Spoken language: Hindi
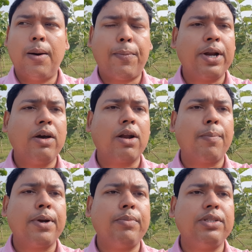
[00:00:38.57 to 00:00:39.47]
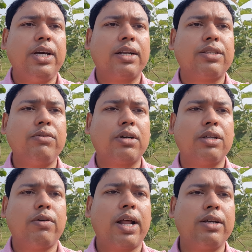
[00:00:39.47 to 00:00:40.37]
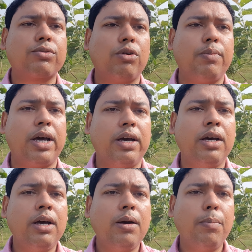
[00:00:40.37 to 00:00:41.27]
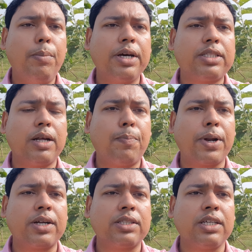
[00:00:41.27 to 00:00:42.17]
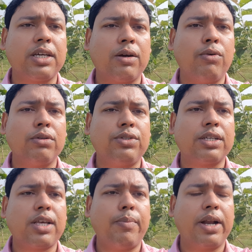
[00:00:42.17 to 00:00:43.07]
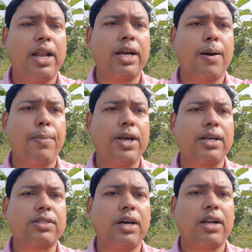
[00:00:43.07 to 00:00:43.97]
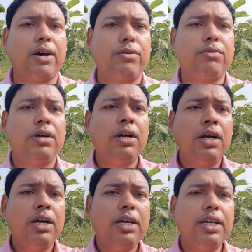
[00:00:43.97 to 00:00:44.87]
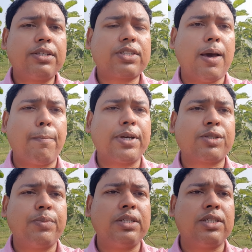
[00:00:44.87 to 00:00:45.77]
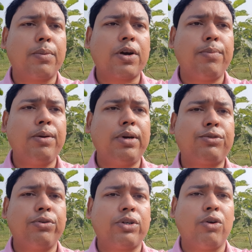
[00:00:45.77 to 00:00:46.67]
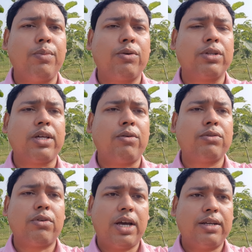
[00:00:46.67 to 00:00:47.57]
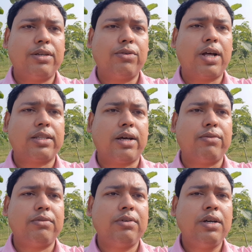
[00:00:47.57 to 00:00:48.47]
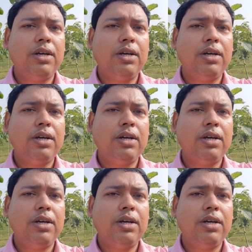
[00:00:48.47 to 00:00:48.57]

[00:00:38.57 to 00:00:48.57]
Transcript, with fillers: अपने और अपने विद्यार्थियों के द्वारा इसको मैं बेहतर प्रकृति के गोद जैसा बनाने का प्रयास कर रहा हूँ इस कैंपस में जब कभी मैं छुट्टियों में होता हूँ तो यहाँ ज़रूर आता हूँ